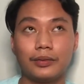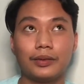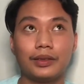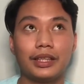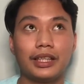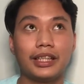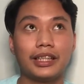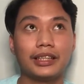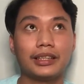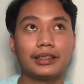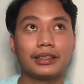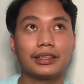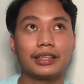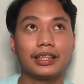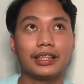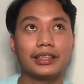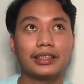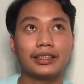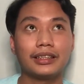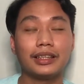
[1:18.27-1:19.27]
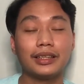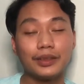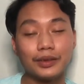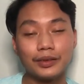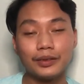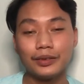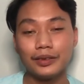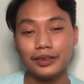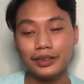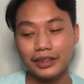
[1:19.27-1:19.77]
wala kahit
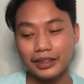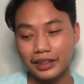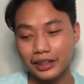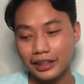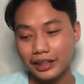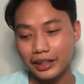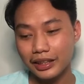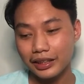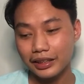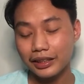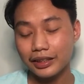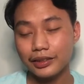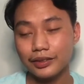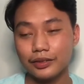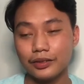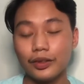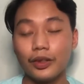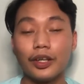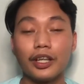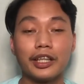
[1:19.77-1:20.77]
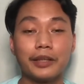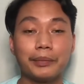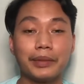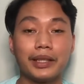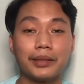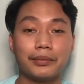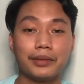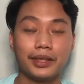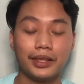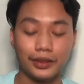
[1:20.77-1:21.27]
ganito yung nangyayari ngayon okay pa
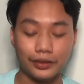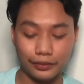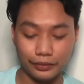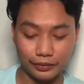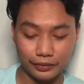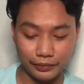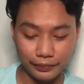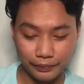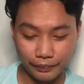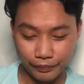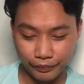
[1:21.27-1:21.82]
naman ako